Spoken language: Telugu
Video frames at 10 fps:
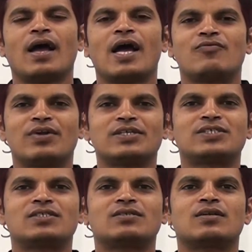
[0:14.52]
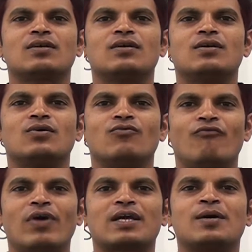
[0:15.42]
హాయ్ ఫ్రెండ్స్
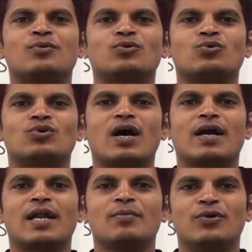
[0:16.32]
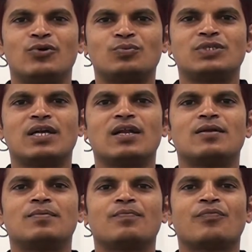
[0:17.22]
వెల్కమ్ టు దుర్గా అకాడమీ యూట్యూబ్ ఛానల్
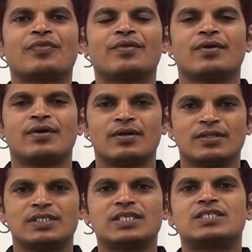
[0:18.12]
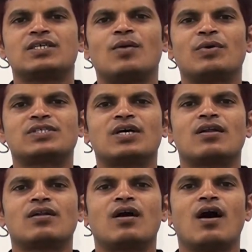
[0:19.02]
దిస్ ఈజ్ అమర్ సార్
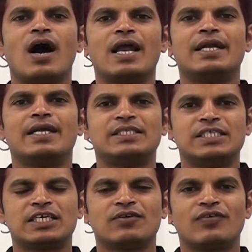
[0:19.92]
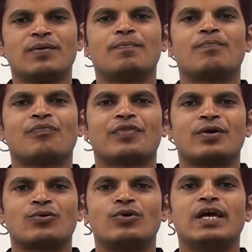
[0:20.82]
ఆల్ ఇండియా జీకే ఫేమ్
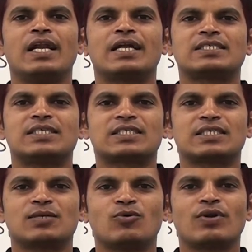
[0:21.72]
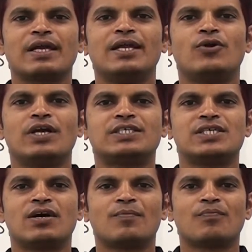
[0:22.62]
టుడే లెటస్ డిస్కస్ అబౌట్
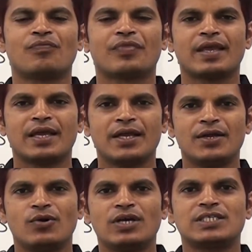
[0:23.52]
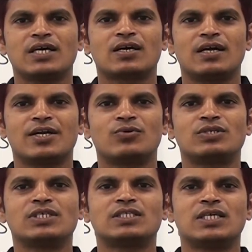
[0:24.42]
ఇండోనేషియా ఇండోనేషియా కంట్రీ
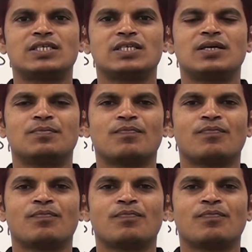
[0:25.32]
గురించి చర్చిద్దాం